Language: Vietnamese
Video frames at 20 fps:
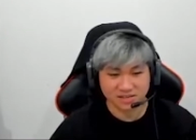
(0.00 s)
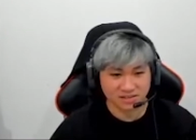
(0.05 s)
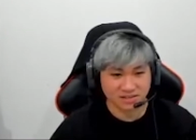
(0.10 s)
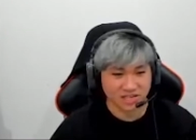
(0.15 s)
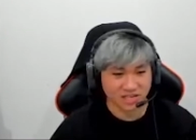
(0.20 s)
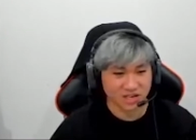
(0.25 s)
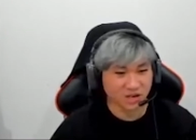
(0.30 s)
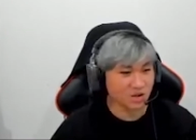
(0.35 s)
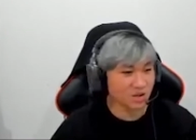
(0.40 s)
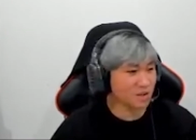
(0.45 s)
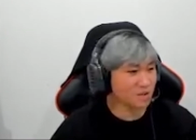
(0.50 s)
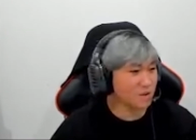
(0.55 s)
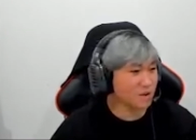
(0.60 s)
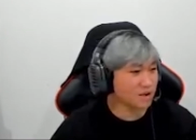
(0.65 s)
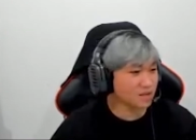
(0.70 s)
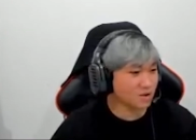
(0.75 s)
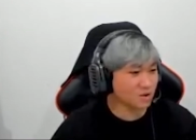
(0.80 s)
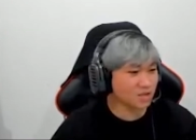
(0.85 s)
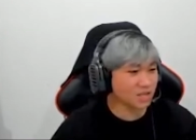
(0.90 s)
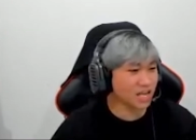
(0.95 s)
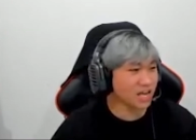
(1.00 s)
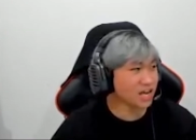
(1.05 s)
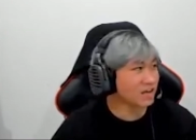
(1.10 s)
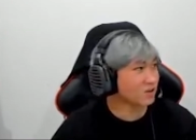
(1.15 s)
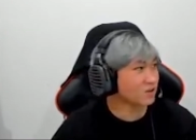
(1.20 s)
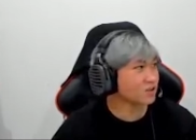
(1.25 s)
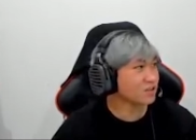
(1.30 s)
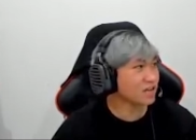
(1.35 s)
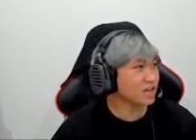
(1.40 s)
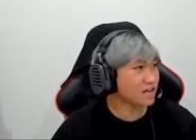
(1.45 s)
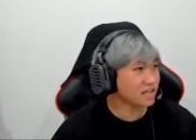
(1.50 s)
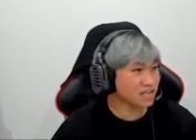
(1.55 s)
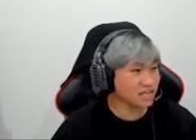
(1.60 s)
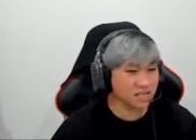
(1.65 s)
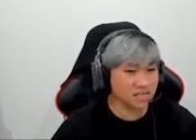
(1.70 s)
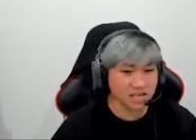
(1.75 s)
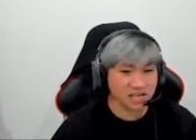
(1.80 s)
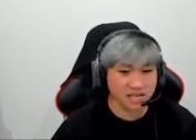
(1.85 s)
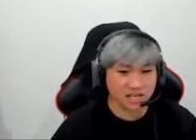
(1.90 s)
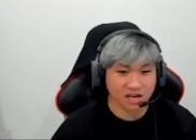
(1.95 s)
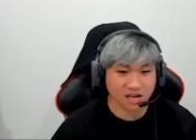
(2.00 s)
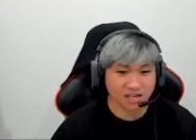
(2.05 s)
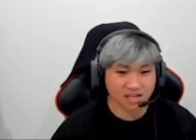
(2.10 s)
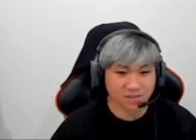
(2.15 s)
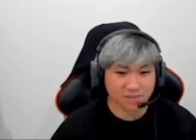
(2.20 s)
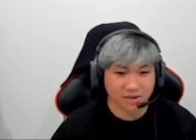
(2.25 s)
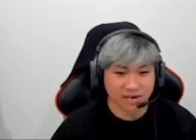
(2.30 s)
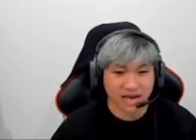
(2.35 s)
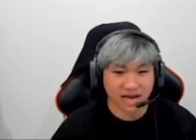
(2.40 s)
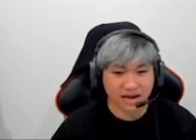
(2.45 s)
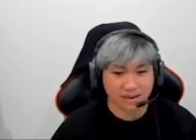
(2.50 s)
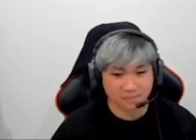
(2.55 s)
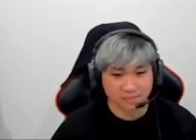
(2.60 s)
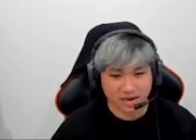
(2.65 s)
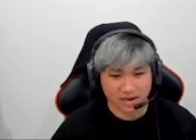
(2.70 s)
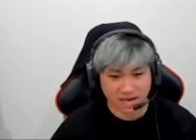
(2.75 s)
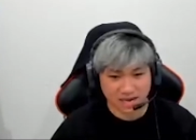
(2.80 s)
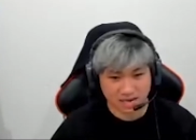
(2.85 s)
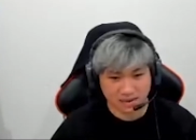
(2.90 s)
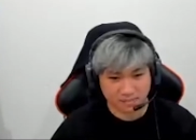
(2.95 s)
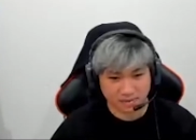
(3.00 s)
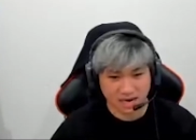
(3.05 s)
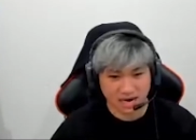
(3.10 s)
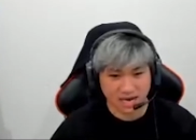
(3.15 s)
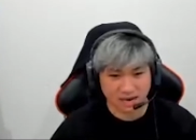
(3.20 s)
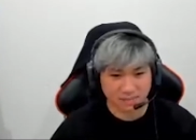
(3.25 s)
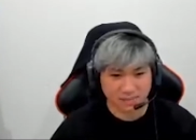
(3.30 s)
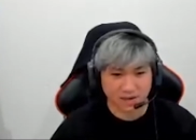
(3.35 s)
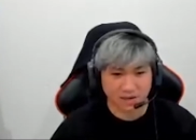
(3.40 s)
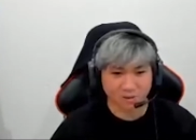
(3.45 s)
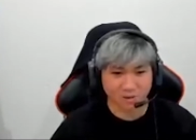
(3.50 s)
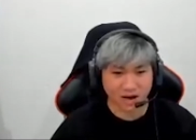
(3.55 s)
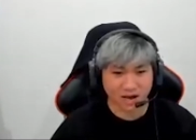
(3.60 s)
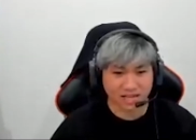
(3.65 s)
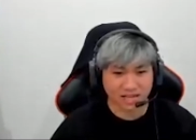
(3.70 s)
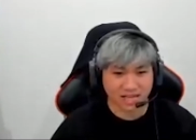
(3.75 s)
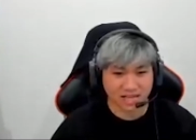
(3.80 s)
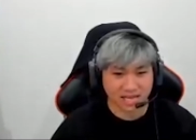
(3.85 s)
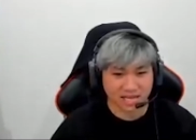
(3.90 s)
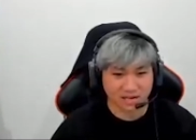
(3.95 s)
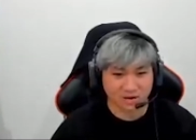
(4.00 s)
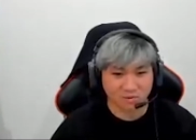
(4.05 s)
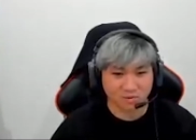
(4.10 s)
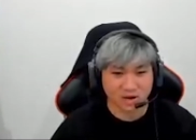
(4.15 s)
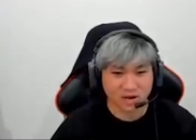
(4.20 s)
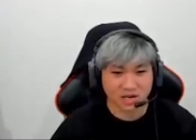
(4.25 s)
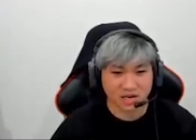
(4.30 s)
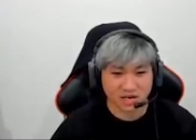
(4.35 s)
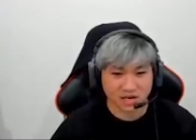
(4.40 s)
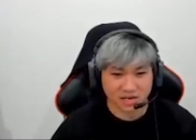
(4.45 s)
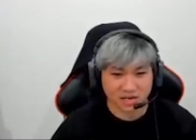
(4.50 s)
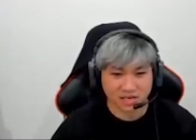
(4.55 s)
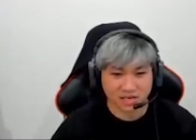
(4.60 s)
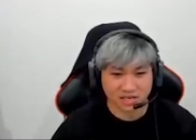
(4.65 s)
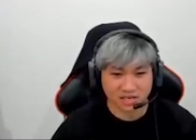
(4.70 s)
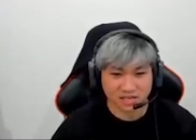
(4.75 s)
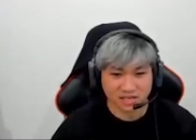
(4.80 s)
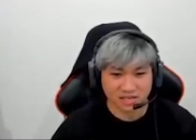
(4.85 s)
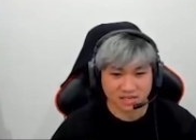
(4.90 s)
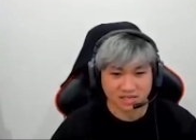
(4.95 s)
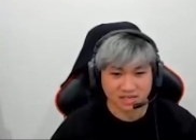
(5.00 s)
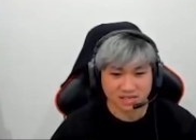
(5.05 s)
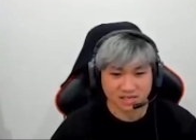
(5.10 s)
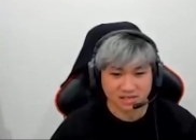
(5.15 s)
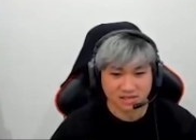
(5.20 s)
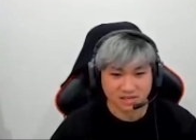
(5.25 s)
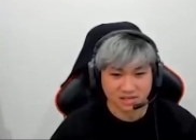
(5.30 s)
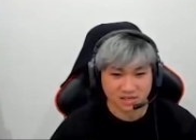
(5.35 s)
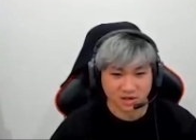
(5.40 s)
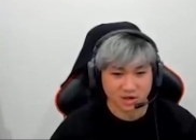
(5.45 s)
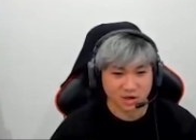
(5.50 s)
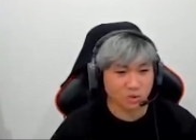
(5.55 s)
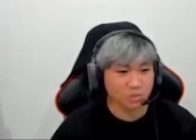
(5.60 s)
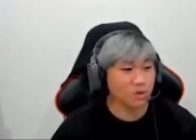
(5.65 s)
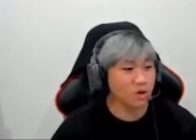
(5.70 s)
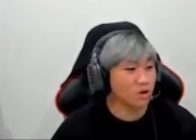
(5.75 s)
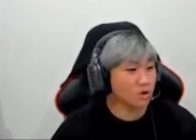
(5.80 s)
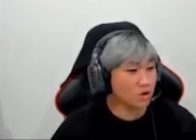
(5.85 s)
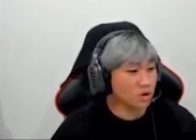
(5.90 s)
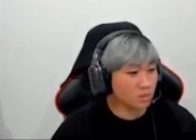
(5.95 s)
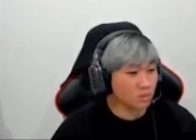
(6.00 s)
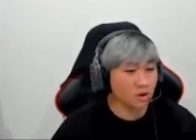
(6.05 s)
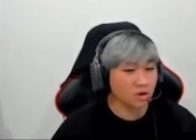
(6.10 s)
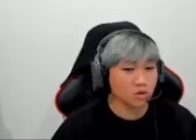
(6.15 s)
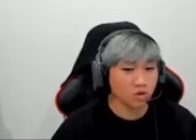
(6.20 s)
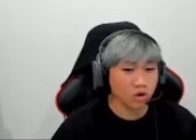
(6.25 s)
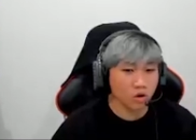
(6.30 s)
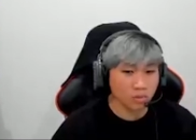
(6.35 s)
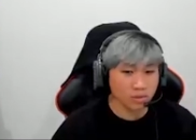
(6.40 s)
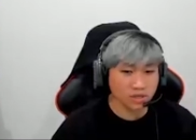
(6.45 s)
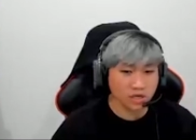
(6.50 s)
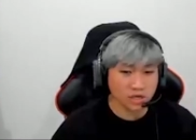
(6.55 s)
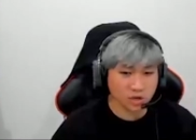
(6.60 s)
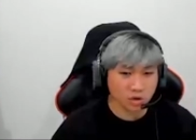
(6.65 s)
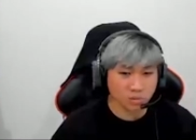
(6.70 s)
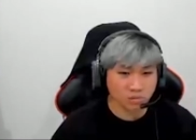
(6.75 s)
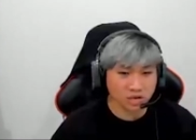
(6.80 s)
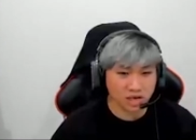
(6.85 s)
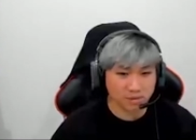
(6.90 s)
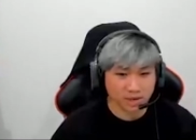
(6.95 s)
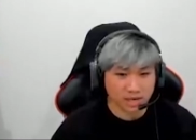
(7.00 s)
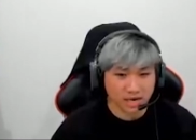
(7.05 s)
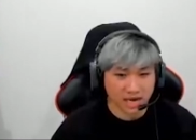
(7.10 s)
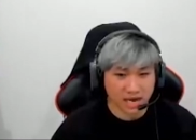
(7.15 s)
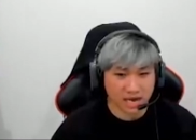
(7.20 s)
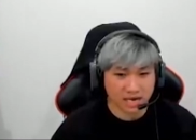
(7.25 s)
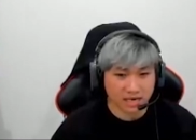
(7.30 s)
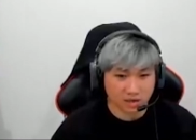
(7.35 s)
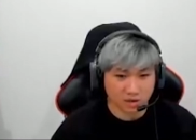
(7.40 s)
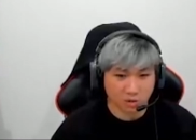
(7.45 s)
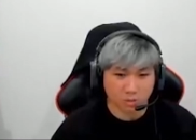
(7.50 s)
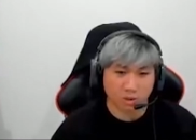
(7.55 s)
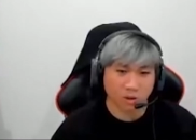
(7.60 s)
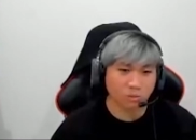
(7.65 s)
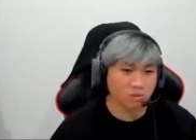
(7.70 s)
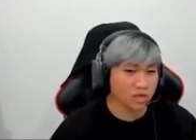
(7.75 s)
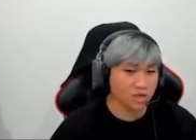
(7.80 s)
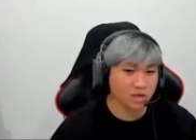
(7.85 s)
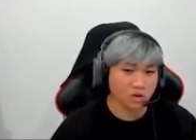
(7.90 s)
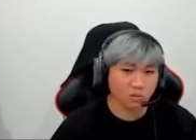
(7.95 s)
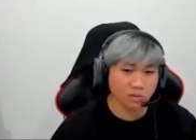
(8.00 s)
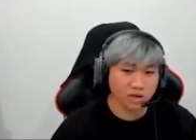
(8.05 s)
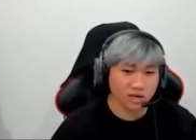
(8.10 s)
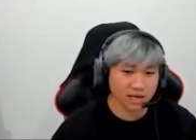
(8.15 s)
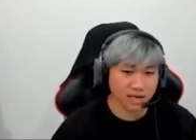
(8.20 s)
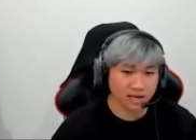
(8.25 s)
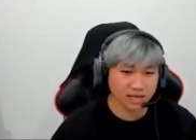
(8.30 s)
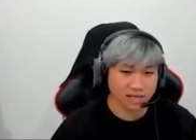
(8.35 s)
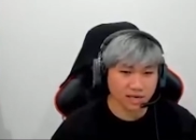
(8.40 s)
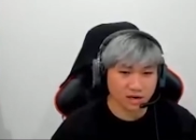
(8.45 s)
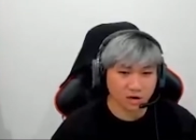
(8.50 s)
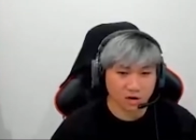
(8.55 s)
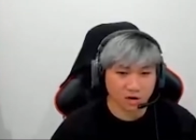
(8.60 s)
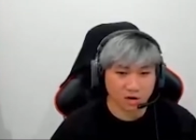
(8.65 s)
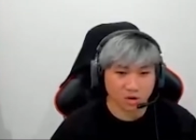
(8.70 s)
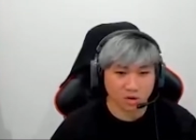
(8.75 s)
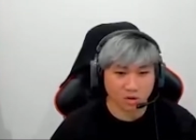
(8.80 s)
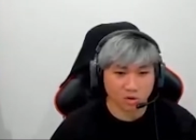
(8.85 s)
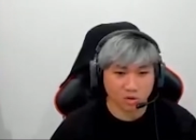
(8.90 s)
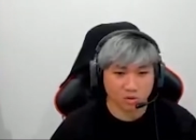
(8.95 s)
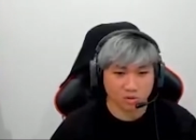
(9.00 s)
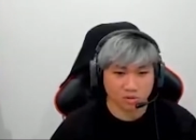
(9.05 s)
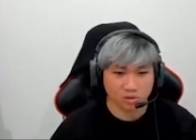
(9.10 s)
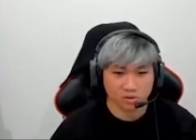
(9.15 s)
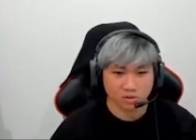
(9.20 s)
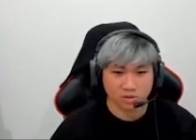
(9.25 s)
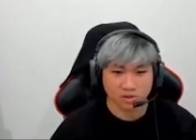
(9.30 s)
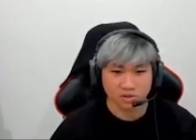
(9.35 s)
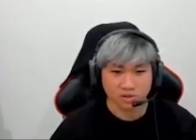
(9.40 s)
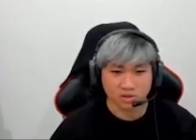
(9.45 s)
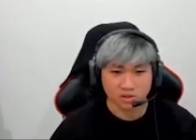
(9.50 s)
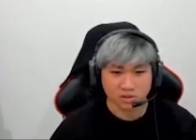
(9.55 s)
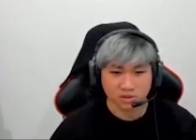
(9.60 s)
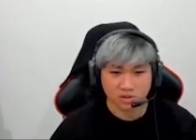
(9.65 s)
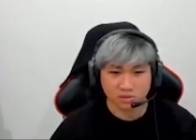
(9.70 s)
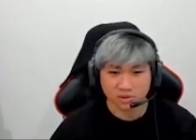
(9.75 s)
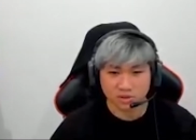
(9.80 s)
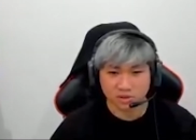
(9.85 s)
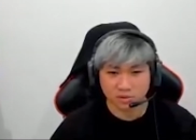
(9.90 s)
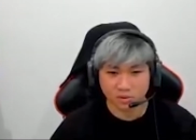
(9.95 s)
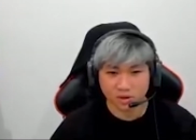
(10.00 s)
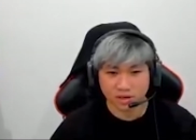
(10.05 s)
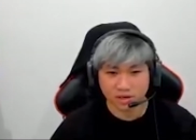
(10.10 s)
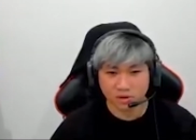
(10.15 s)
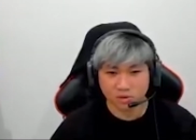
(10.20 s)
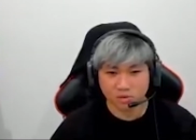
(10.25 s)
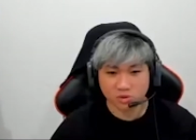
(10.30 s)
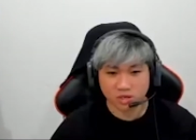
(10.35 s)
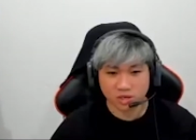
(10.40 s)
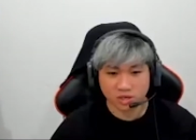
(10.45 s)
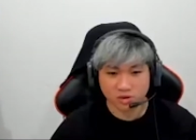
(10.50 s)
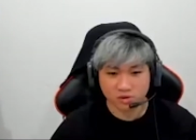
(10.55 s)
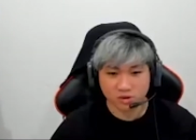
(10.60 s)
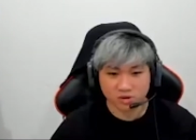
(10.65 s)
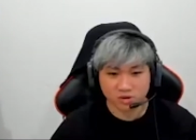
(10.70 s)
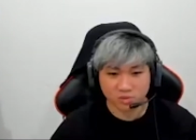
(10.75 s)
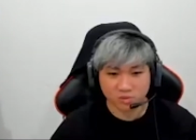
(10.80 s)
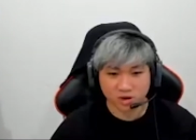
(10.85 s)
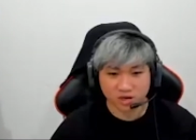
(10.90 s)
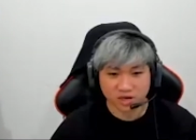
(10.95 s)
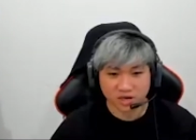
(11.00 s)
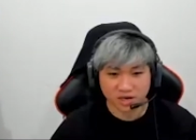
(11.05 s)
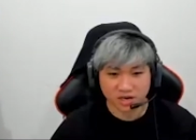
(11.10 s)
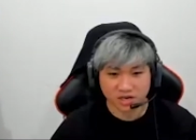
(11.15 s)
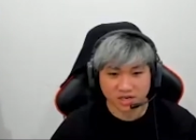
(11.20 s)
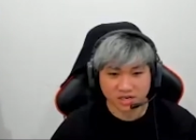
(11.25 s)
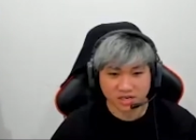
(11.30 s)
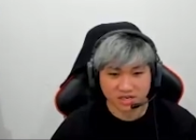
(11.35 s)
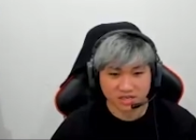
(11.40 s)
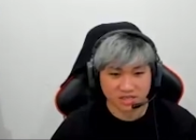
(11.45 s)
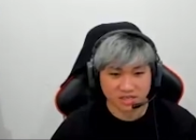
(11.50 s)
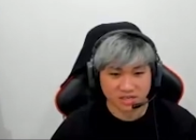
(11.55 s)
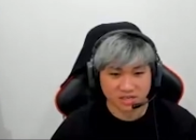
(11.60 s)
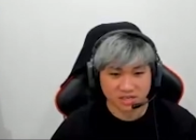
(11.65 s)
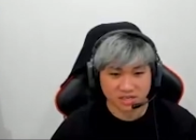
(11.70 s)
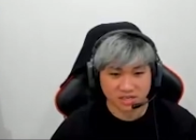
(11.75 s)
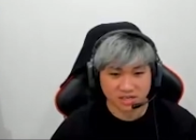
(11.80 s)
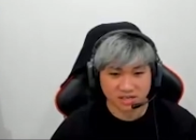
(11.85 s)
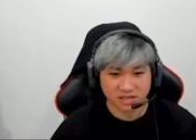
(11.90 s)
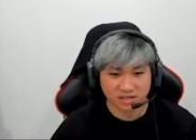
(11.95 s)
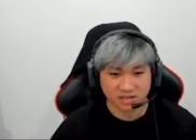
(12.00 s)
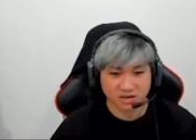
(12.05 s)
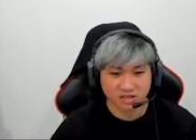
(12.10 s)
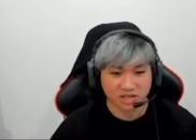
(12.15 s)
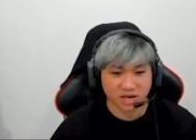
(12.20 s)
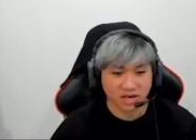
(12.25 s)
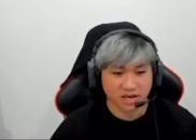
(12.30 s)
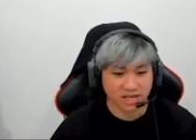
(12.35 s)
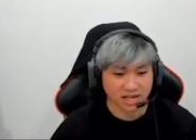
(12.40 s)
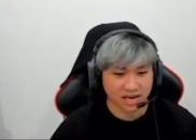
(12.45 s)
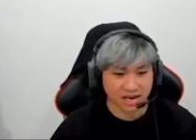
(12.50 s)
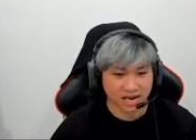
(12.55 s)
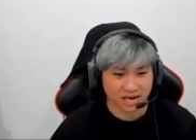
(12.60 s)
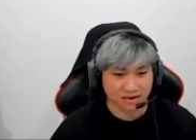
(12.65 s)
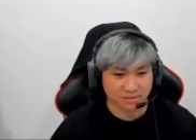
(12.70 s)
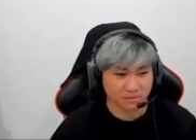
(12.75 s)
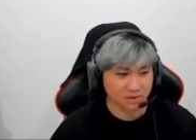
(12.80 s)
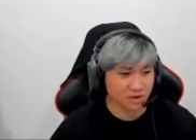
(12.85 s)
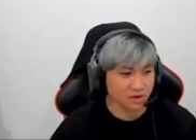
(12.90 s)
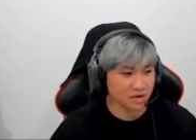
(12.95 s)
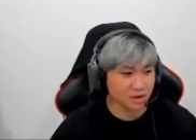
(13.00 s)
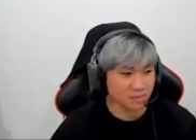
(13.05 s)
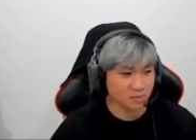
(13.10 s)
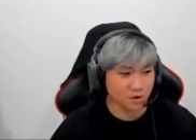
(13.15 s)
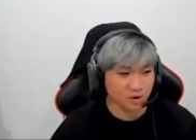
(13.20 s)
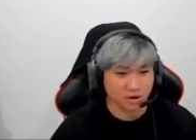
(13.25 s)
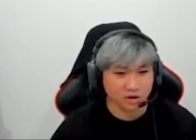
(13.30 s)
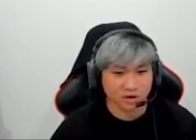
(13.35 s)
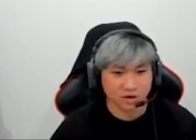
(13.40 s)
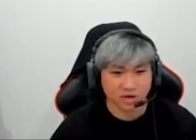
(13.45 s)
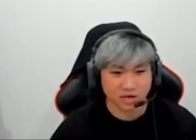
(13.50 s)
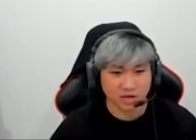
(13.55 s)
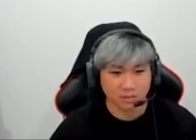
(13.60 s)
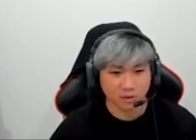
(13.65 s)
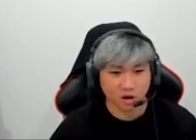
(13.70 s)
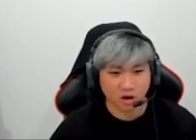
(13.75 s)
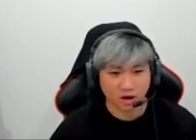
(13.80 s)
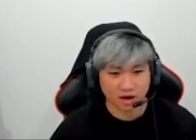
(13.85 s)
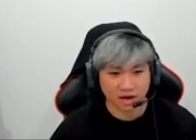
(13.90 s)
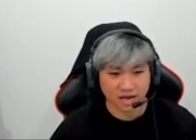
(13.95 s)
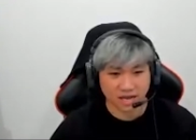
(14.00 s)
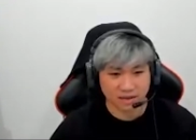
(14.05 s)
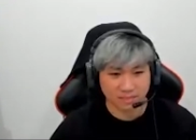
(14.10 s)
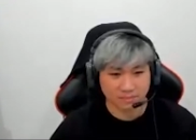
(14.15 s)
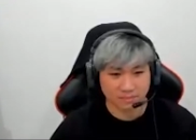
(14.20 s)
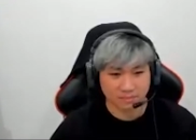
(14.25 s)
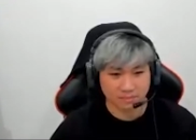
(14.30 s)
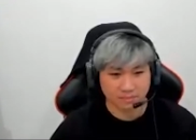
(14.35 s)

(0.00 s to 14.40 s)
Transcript: kiểu ultimate có chơi có chơi với chơi thân với minas mà mà làm mấy quả như vậy cũng hơi kỳ kiểu lúc đó lúc đó tôi không có chơi chung với thằng minas cũng không chơi chung với cái thằng dây đó luôn nhưng mà tôi thấy câu chuyện của nó cũng hơi kỳ tự nhiên nó chơi với thằng anh mà nó đi nó đi đi bọt em